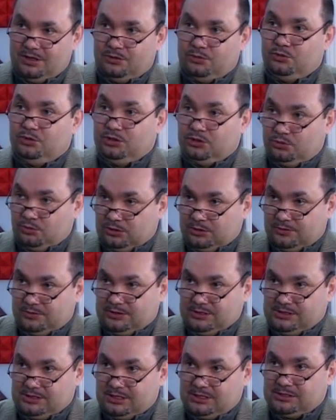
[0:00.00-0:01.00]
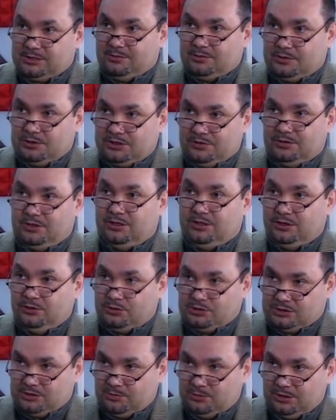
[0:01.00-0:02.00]
ну и не только в христианском, а вообще в
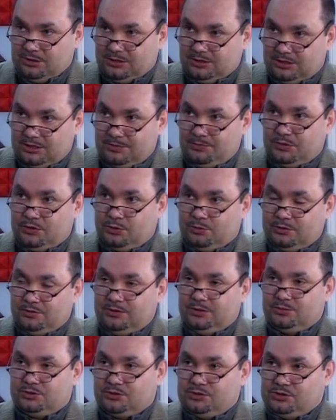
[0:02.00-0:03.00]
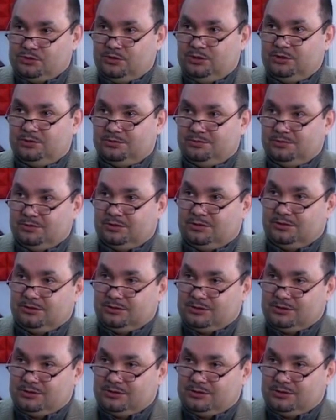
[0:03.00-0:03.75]
религиозном мире, да, то мы видим, что сегодня э,